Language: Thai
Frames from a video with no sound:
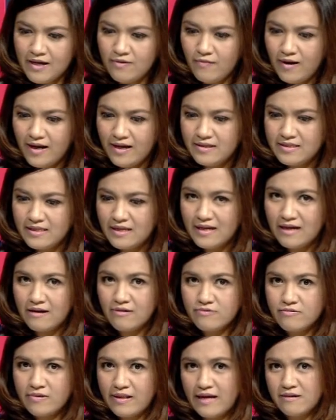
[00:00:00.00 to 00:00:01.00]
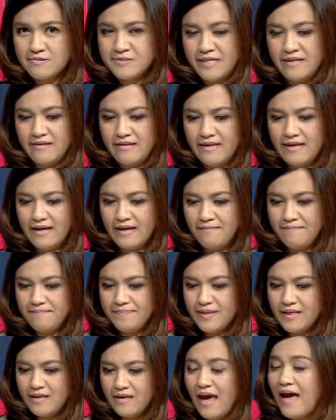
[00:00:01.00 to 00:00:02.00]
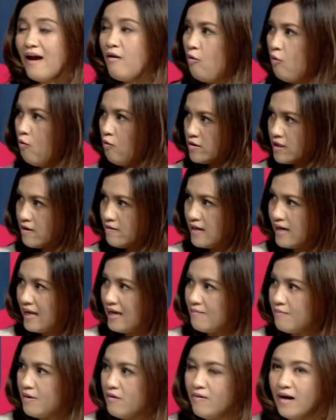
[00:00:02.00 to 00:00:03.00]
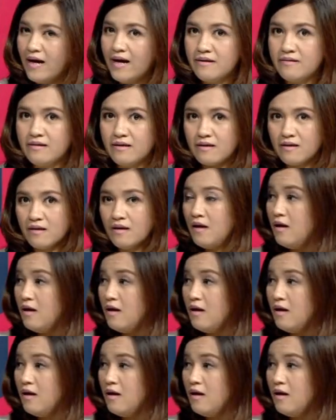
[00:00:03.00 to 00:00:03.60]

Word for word: ฒน์ว่าจริงๆแล้ว ทักษิณเนี่ย แค่ขู่เท่านั้นเองเพราะว่าหนึ่ง